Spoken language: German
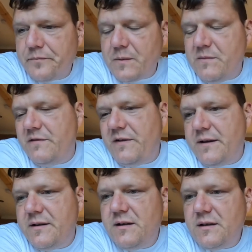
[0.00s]
Mit
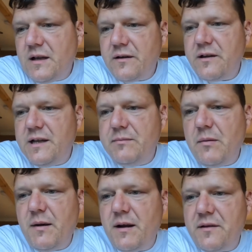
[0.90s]
Fenchel drin, das isst die
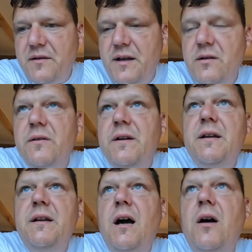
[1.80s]
Mama ganz gerne und die
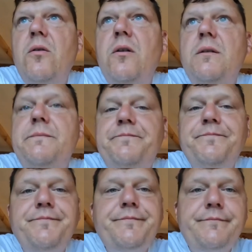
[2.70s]
Kinder auch.
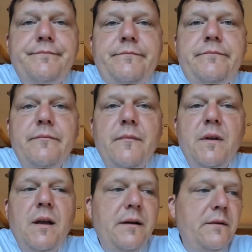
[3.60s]

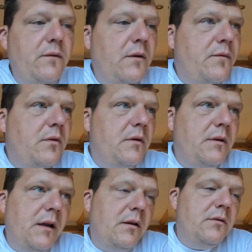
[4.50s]
Dann wollen wir,
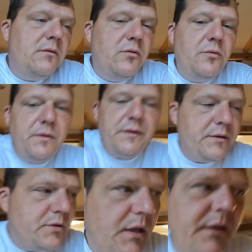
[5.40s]
ja,
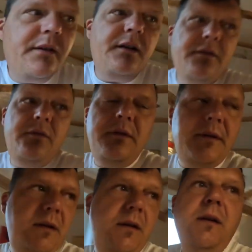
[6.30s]
üblichen Scheiß halt holen,
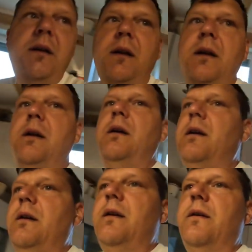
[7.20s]
ne?
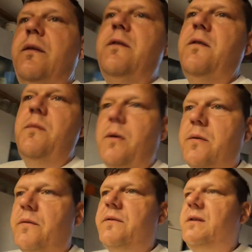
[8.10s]
was wir immer
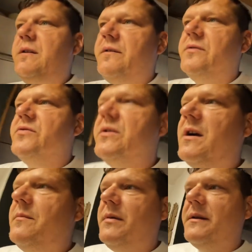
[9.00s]
so auf die Listen
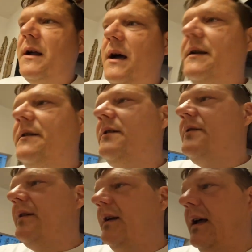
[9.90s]
schreiben. Bananen,
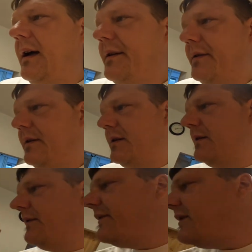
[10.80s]
Salat,
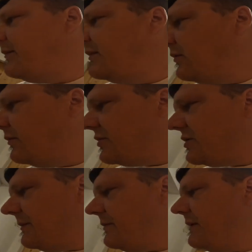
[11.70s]
Wassermelone
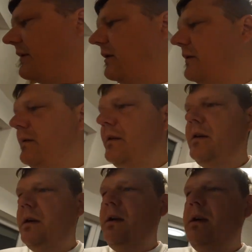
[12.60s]
steht mit drauf.
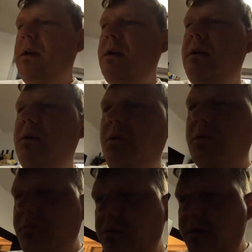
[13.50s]

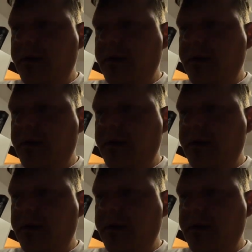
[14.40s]
Rotkohl,